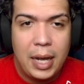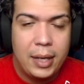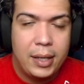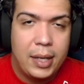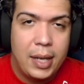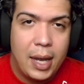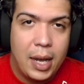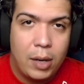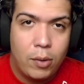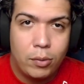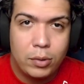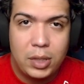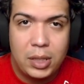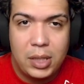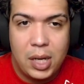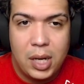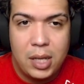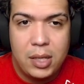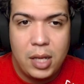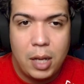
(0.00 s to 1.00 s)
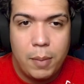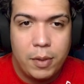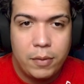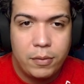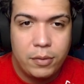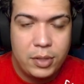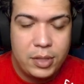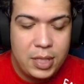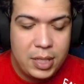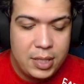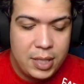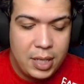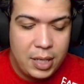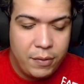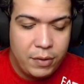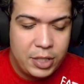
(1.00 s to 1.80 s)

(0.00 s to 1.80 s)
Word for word: tá? Que é a conta que tá na tela para vocês aí.